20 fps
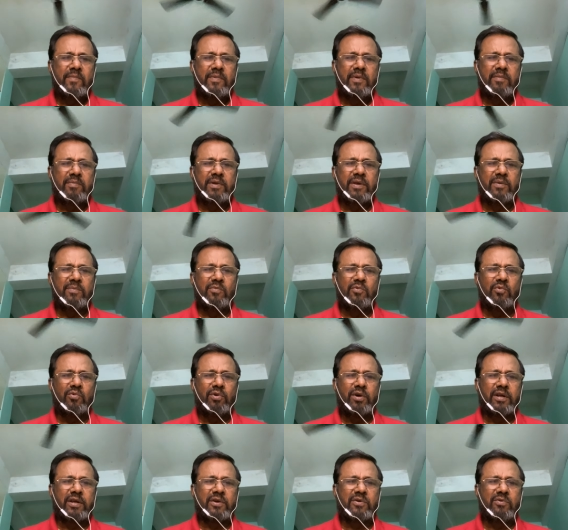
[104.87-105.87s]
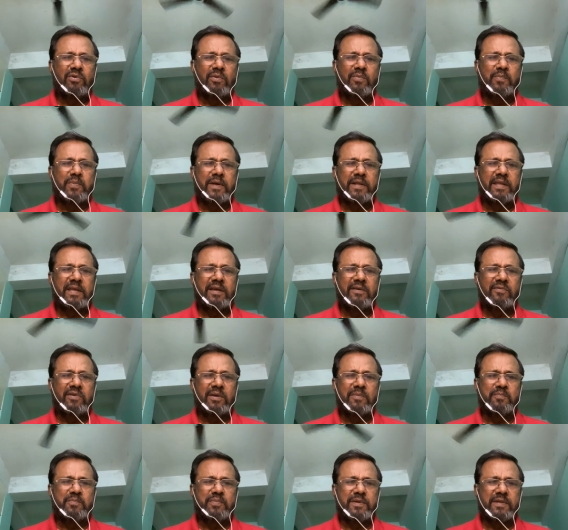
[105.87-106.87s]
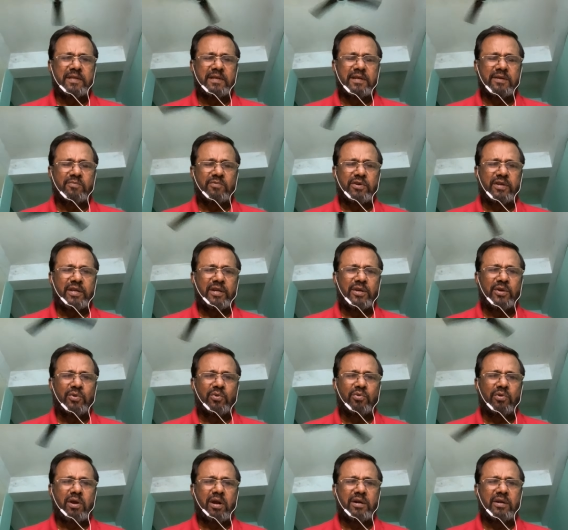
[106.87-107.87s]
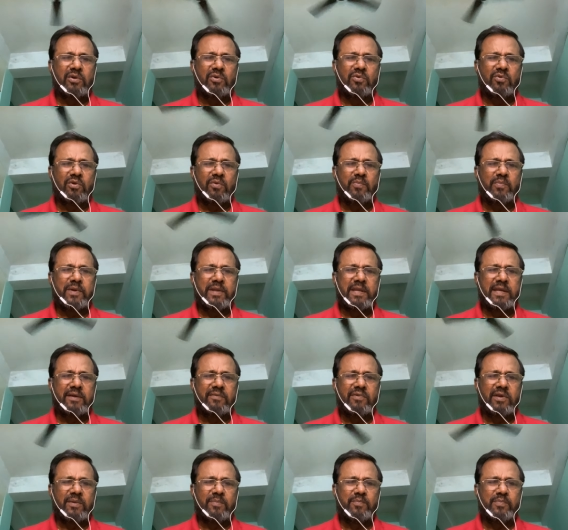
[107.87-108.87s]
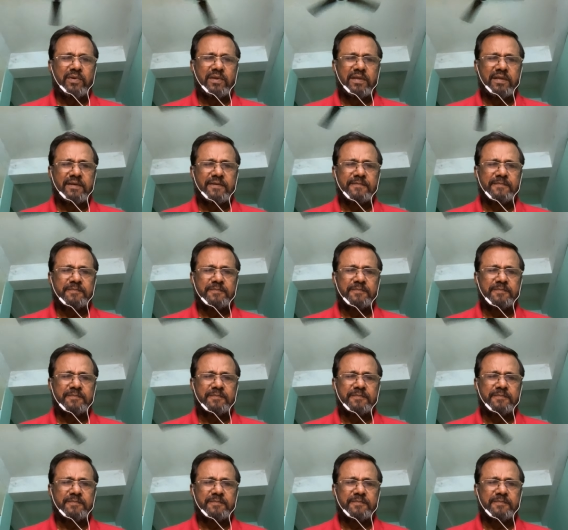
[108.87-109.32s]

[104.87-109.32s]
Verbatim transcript: நம்முடைய மூளைக்குள் பதிய வைப்பது நம்முடைய நியூரானுக்குள் பதிய வைப்பது